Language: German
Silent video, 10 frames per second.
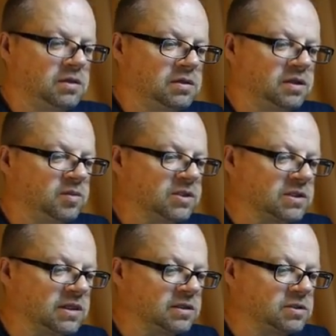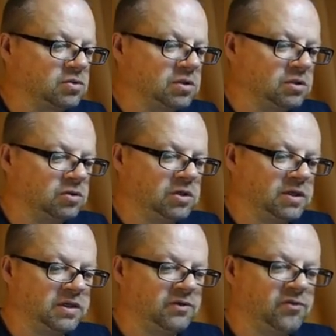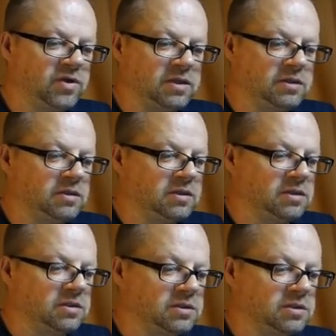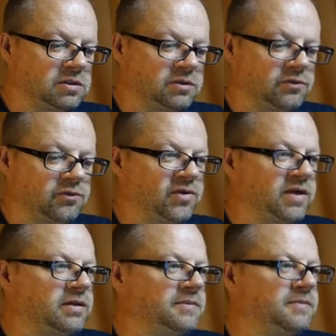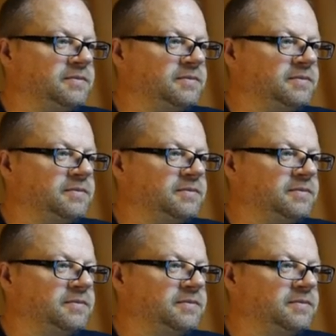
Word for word: Nehmen wir das gleich dazu. FN ist fein.